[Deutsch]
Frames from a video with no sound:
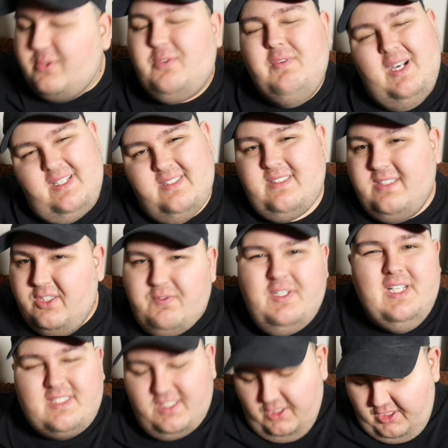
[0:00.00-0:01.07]
Du weißt. Ich
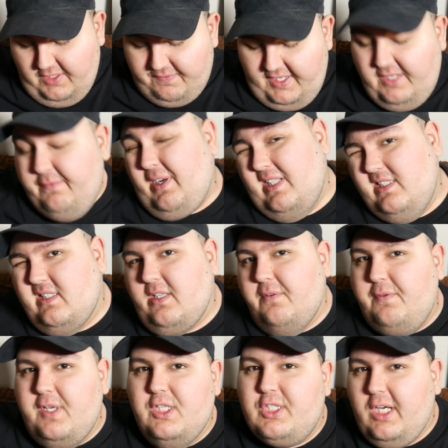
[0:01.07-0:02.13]
will jetzt nicht hier wählen, falls
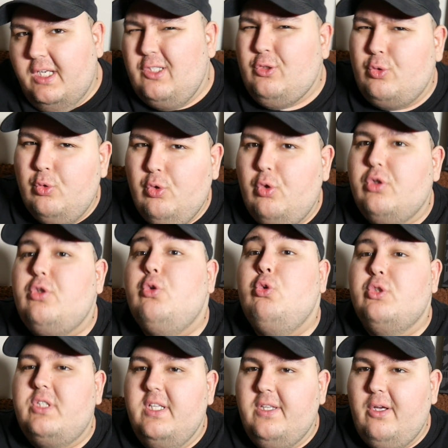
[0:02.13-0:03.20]
der vielleicht gerade zuguckt.
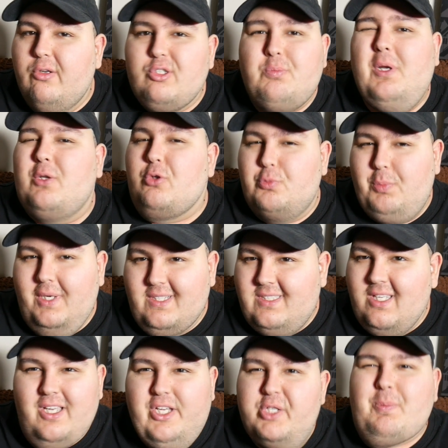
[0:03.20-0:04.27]
Kuss geht raus, ich mach nur
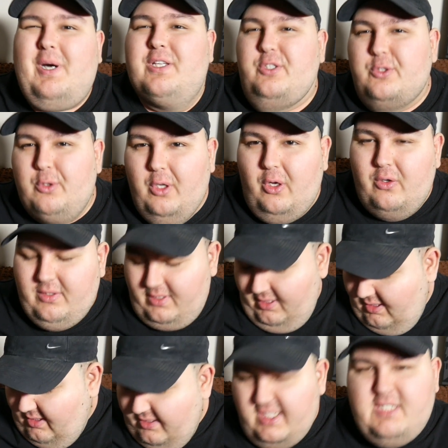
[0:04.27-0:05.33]
Spaß. Ich mach nicht so laut.
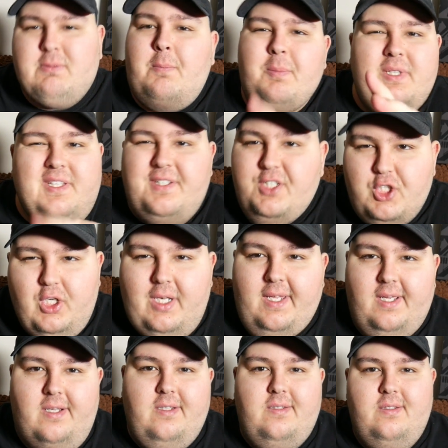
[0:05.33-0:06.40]
Diesmal bitte nicht
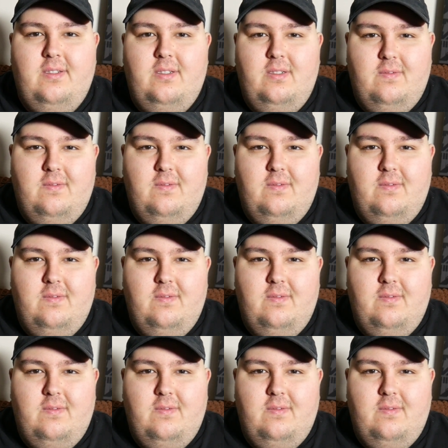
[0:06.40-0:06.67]
klingeln.